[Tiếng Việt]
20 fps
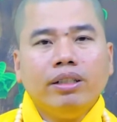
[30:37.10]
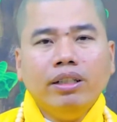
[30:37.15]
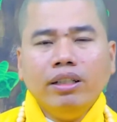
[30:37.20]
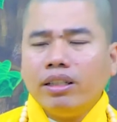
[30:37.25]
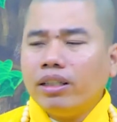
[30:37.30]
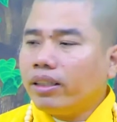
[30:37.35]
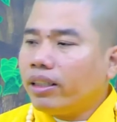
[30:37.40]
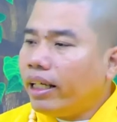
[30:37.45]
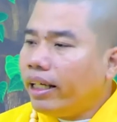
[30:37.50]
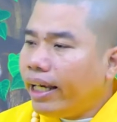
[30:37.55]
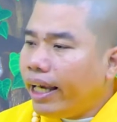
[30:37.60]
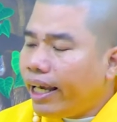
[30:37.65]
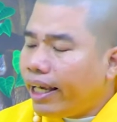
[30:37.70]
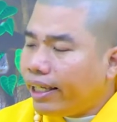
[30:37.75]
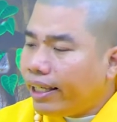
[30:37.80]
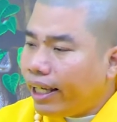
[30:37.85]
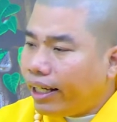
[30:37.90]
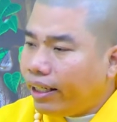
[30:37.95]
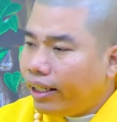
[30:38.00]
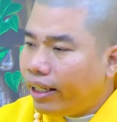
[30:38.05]
Nước có thể
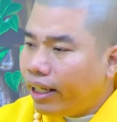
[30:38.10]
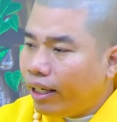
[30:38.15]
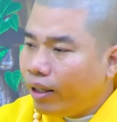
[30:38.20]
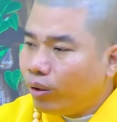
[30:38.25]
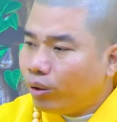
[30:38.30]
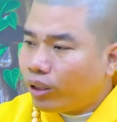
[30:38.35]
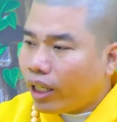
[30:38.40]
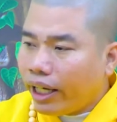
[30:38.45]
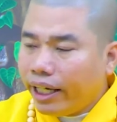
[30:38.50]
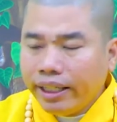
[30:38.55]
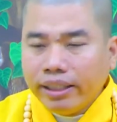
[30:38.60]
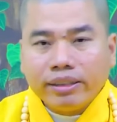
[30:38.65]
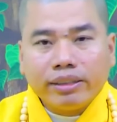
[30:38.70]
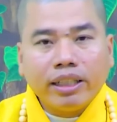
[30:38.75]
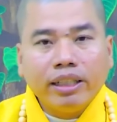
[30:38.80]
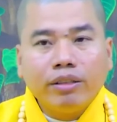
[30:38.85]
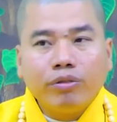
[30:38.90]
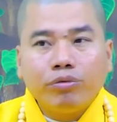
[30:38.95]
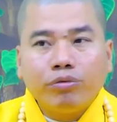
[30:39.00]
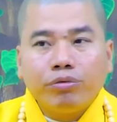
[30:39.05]
nghe danh hiệu thiện
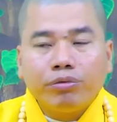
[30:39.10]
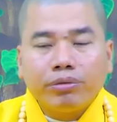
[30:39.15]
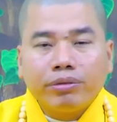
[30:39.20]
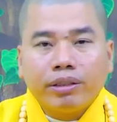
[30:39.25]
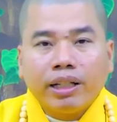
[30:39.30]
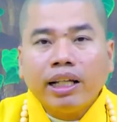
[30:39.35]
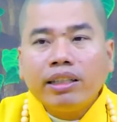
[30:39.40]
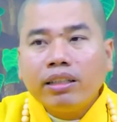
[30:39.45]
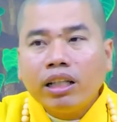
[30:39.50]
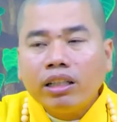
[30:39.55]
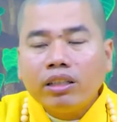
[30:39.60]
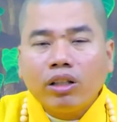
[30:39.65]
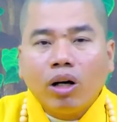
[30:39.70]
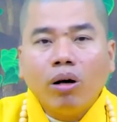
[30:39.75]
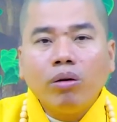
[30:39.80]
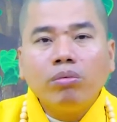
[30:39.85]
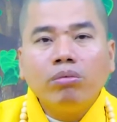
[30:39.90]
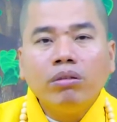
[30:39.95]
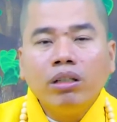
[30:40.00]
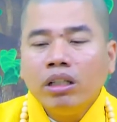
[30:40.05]
thì kết tinh
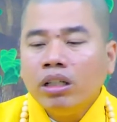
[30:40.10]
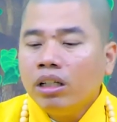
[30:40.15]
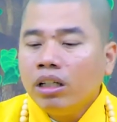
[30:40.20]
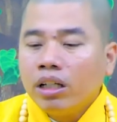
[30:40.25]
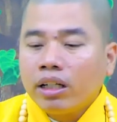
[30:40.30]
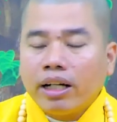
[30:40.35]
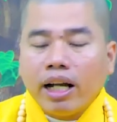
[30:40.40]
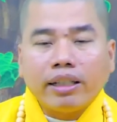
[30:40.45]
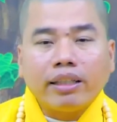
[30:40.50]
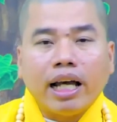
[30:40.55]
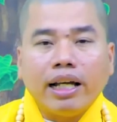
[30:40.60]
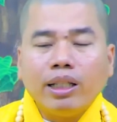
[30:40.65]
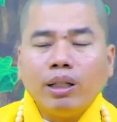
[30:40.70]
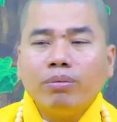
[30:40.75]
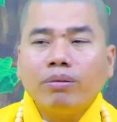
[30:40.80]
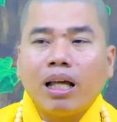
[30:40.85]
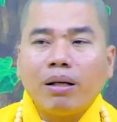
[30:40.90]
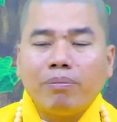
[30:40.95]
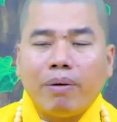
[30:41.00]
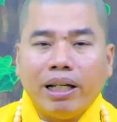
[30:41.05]
tốt. Cơ thể
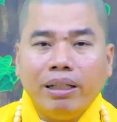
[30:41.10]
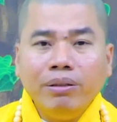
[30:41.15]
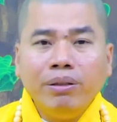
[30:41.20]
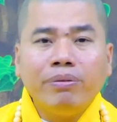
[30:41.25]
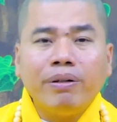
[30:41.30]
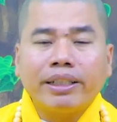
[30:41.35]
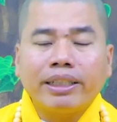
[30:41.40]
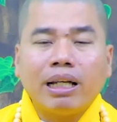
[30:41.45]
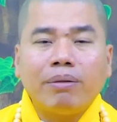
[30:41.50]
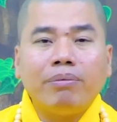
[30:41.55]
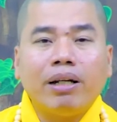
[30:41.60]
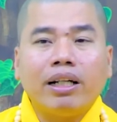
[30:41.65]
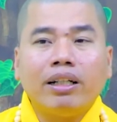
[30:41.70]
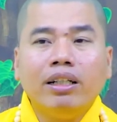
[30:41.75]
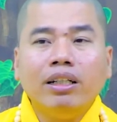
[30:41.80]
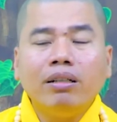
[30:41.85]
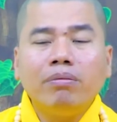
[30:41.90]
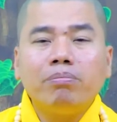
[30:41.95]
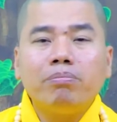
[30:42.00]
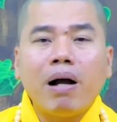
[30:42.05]
chúng ta 70% là
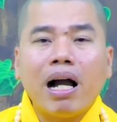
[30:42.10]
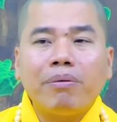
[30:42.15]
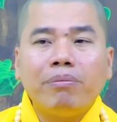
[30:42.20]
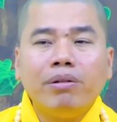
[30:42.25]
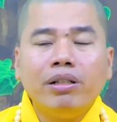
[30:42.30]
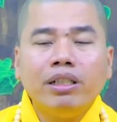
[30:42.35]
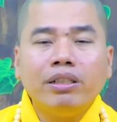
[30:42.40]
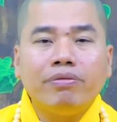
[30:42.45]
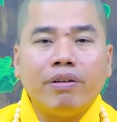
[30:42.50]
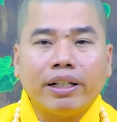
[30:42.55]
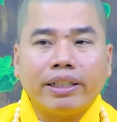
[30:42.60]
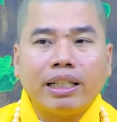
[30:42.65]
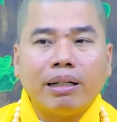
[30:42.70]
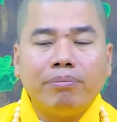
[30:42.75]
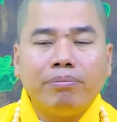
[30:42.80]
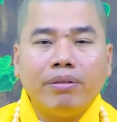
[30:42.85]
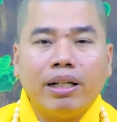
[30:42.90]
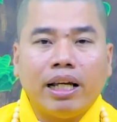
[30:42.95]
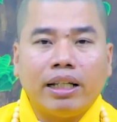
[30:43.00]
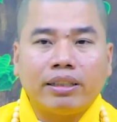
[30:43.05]
nước,
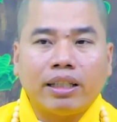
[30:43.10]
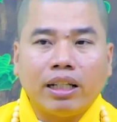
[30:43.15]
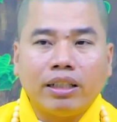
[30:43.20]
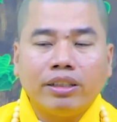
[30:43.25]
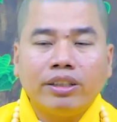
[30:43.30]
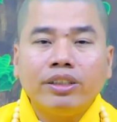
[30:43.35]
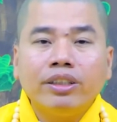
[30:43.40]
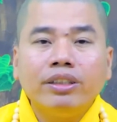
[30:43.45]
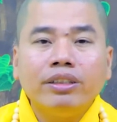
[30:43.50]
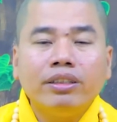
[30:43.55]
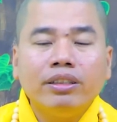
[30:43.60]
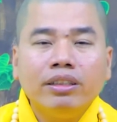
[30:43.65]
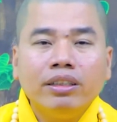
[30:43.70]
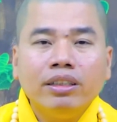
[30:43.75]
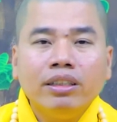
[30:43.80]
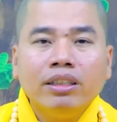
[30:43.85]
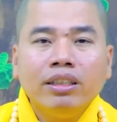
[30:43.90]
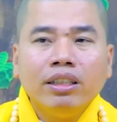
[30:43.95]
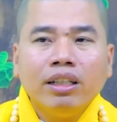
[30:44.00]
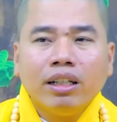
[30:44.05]
30% là thịt xương.
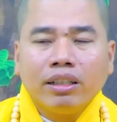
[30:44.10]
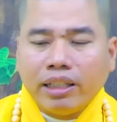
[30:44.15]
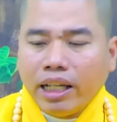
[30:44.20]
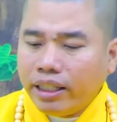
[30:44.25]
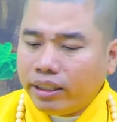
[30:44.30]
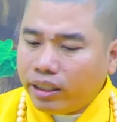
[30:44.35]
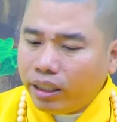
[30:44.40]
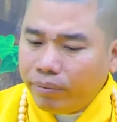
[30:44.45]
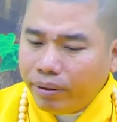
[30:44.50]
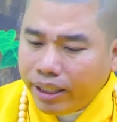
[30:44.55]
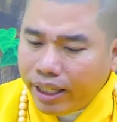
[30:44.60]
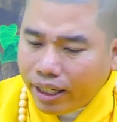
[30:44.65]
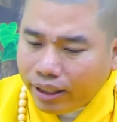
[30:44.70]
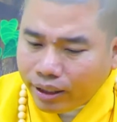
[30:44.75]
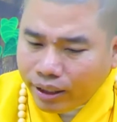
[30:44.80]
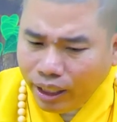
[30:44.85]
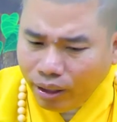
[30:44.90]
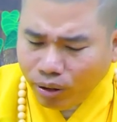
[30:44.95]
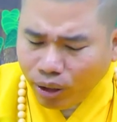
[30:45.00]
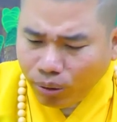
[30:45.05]
Vậy thì bây
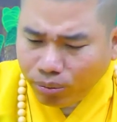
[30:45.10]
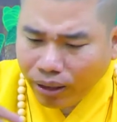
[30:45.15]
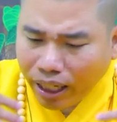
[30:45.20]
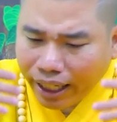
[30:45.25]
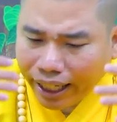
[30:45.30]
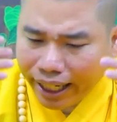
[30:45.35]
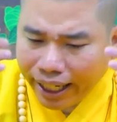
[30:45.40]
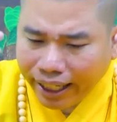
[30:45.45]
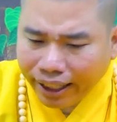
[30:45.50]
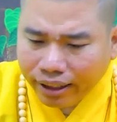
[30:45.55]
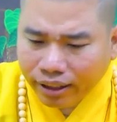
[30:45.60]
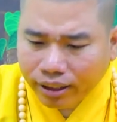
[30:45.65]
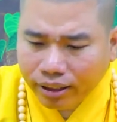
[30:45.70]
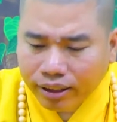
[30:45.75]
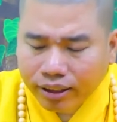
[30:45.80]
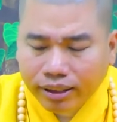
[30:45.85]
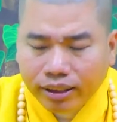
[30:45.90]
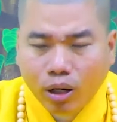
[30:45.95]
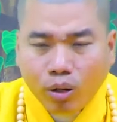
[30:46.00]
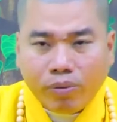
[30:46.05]
giờ nếu chúng ta nghe
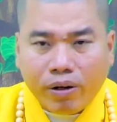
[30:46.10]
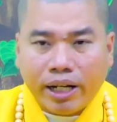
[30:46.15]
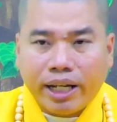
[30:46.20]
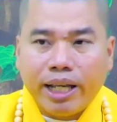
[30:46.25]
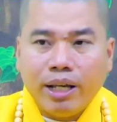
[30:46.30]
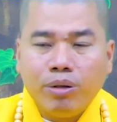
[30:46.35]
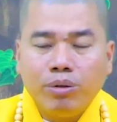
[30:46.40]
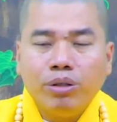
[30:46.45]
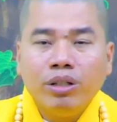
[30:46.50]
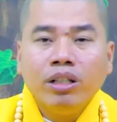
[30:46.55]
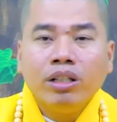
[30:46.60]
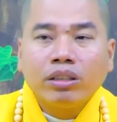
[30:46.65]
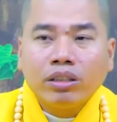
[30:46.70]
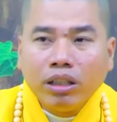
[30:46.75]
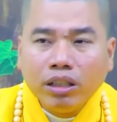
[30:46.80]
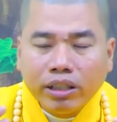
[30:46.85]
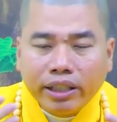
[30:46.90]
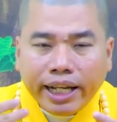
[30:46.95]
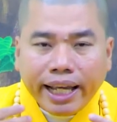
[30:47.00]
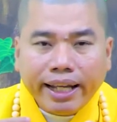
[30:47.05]
câu Phật hiệu,
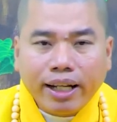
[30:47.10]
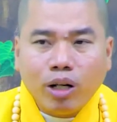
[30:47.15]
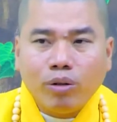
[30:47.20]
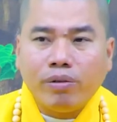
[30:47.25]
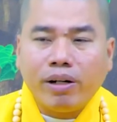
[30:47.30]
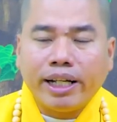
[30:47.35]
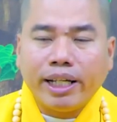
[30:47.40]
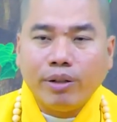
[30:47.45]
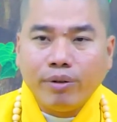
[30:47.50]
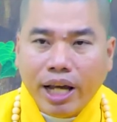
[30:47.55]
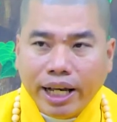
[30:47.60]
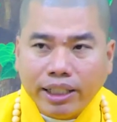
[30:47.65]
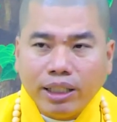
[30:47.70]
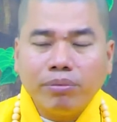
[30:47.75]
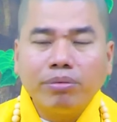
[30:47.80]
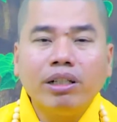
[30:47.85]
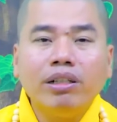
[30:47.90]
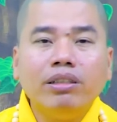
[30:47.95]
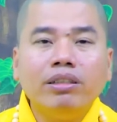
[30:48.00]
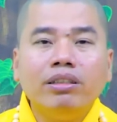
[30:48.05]
thường nghe câu Phật hiệu để
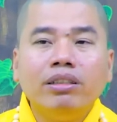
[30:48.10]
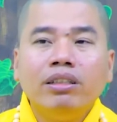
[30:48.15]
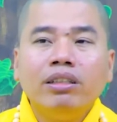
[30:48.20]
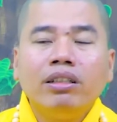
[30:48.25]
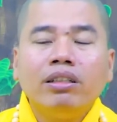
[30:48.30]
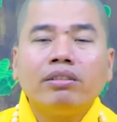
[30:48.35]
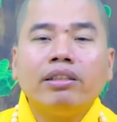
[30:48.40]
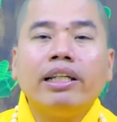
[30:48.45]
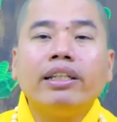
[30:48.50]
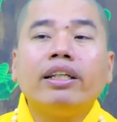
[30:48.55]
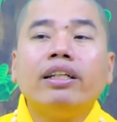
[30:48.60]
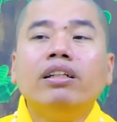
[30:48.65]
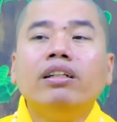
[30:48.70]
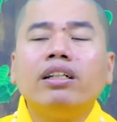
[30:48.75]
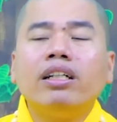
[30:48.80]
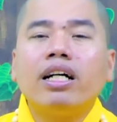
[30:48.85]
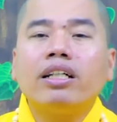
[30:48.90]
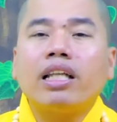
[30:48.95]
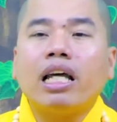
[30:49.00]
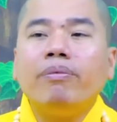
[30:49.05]
trong người, vậy thì
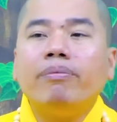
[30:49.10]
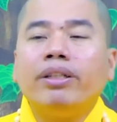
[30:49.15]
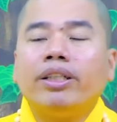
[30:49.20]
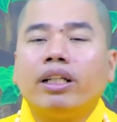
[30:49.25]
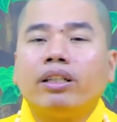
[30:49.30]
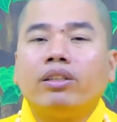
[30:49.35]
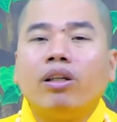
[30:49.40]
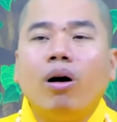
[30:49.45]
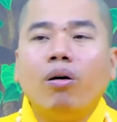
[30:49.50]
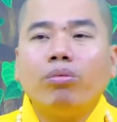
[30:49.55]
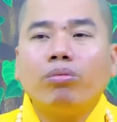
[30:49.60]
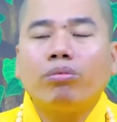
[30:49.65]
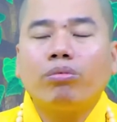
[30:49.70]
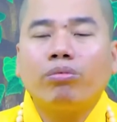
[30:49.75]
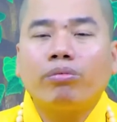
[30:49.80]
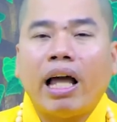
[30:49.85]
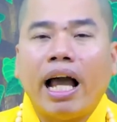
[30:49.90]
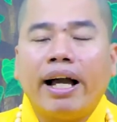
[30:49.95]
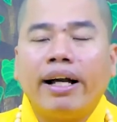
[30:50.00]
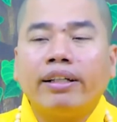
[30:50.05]
nước cơ thể mình sẽ
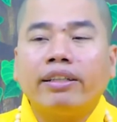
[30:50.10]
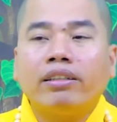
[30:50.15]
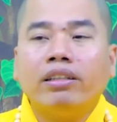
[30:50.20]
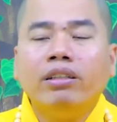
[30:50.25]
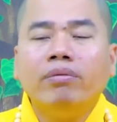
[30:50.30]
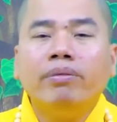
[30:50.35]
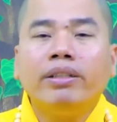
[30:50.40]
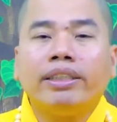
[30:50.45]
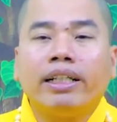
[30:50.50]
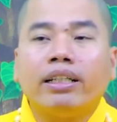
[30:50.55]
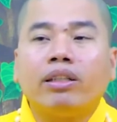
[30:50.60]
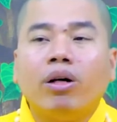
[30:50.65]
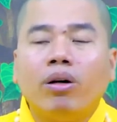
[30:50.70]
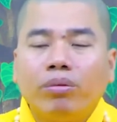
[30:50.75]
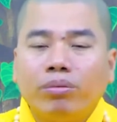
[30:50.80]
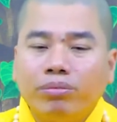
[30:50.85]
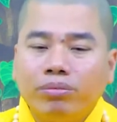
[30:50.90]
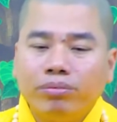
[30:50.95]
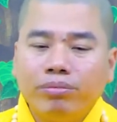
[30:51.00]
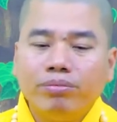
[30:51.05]
tốt, thăng tướng mình sẽ
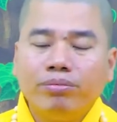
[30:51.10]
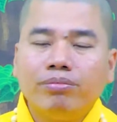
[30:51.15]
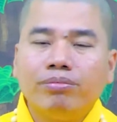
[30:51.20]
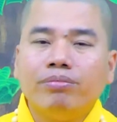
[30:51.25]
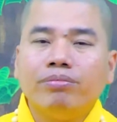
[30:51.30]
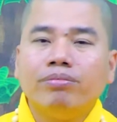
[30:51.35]
tốt.